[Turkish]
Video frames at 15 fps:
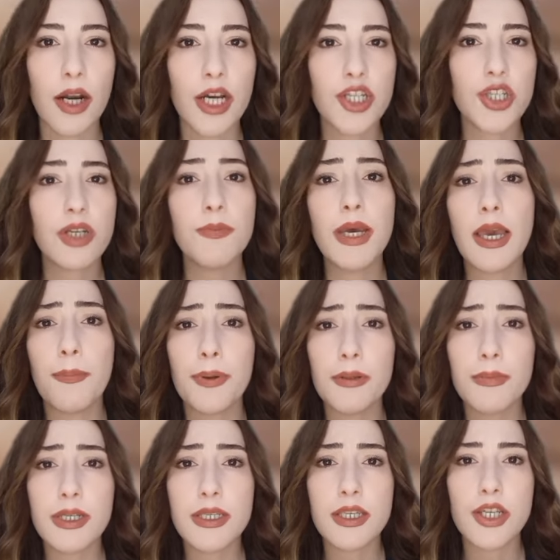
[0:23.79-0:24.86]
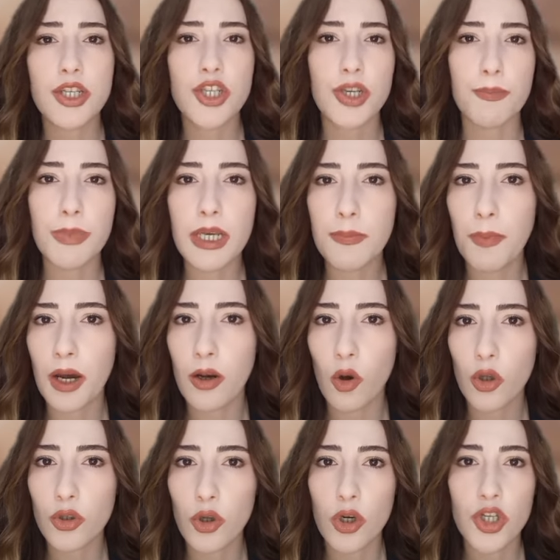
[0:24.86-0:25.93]
Araştırma yapılması için bir
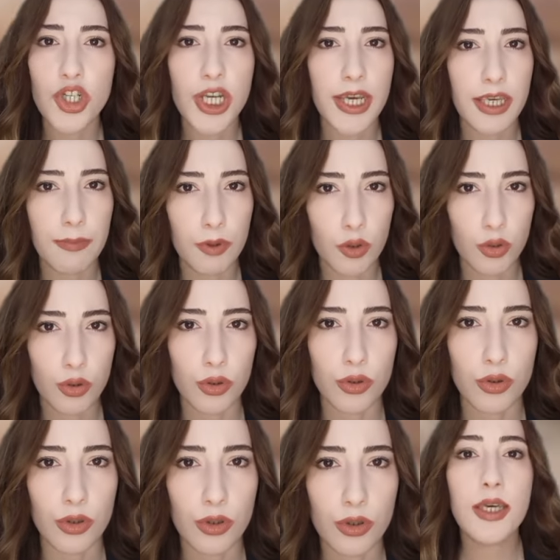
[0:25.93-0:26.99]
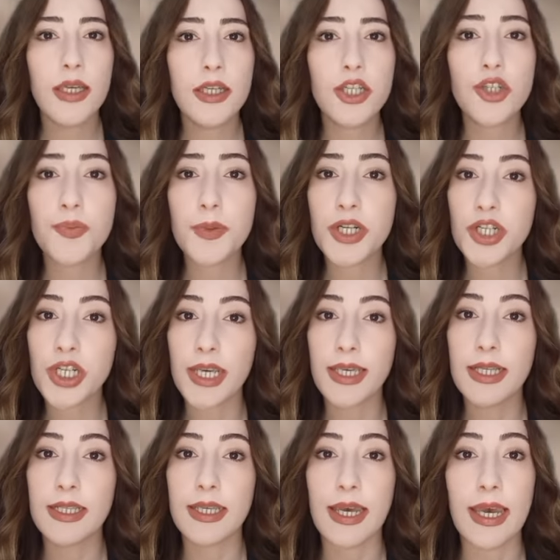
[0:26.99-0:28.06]
paleontoloji ekibi kuruldu. İlginç bir
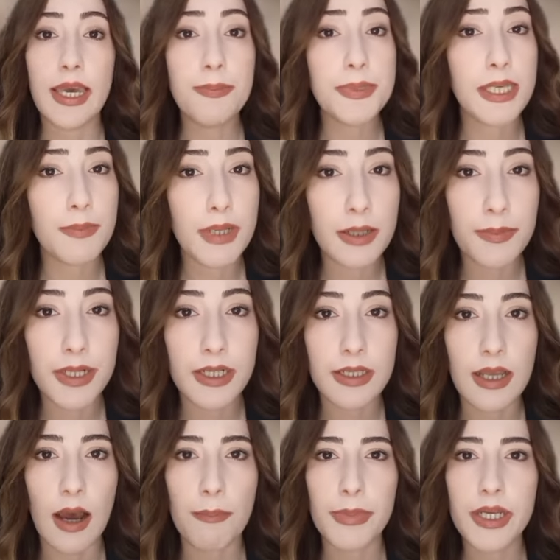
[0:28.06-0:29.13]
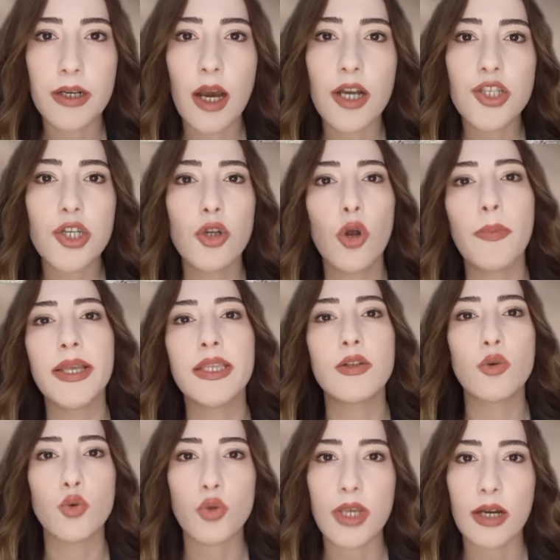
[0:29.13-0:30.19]
şekilde hepsi birbirinden birkaç
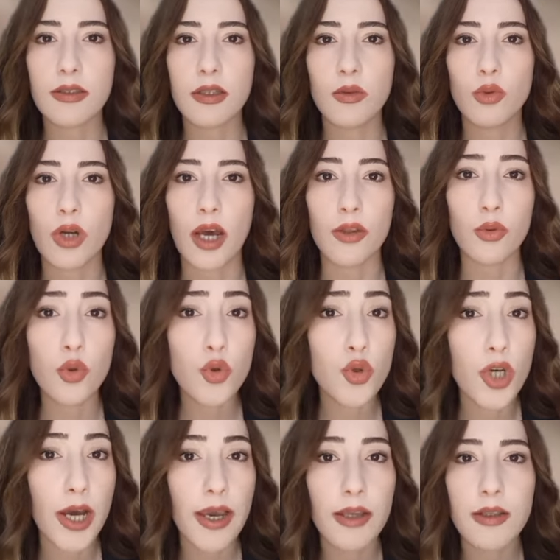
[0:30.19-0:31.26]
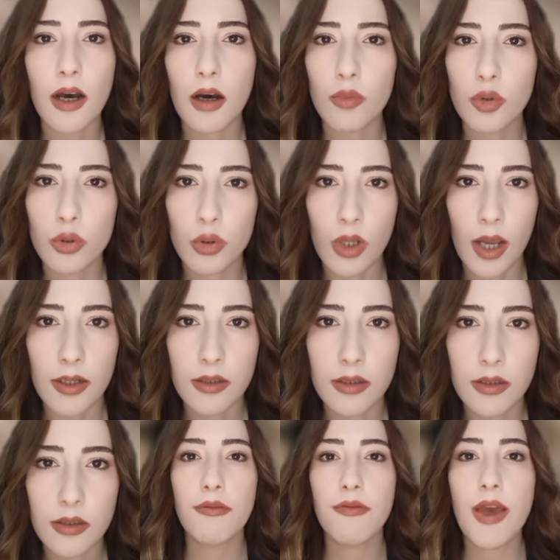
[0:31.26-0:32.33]
kilometre uzakta duran üç kaya daha buldular.
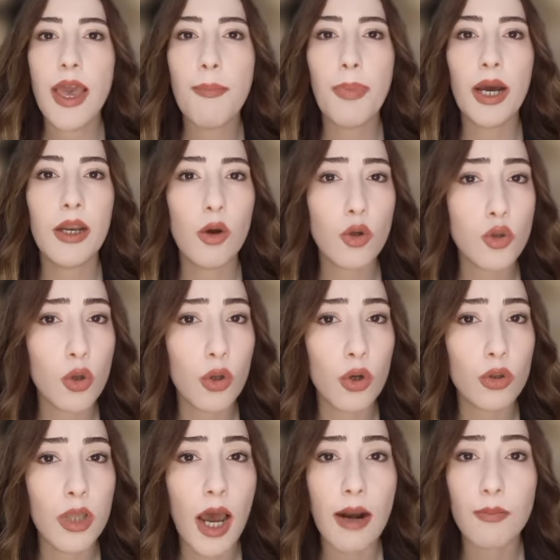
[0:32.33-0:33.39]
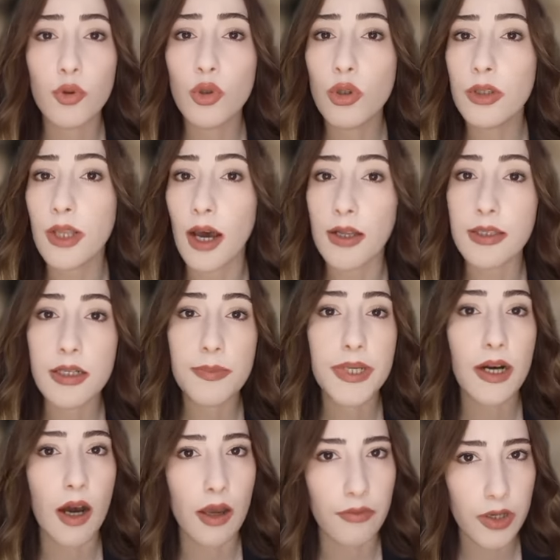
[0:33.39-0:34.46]
Ve paleontologlar bunun nadir
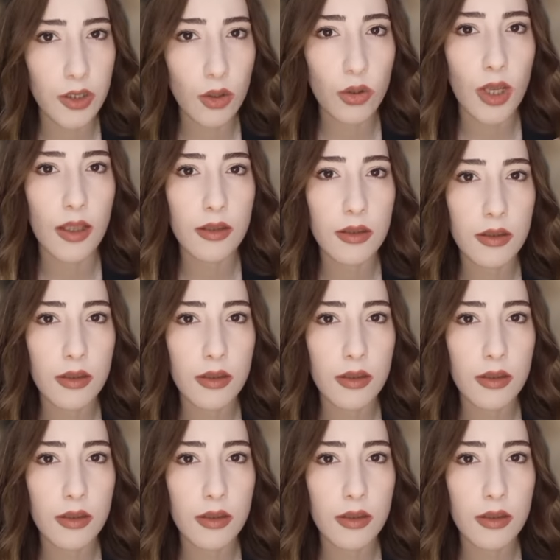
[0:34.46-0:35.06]
bir hayvan olan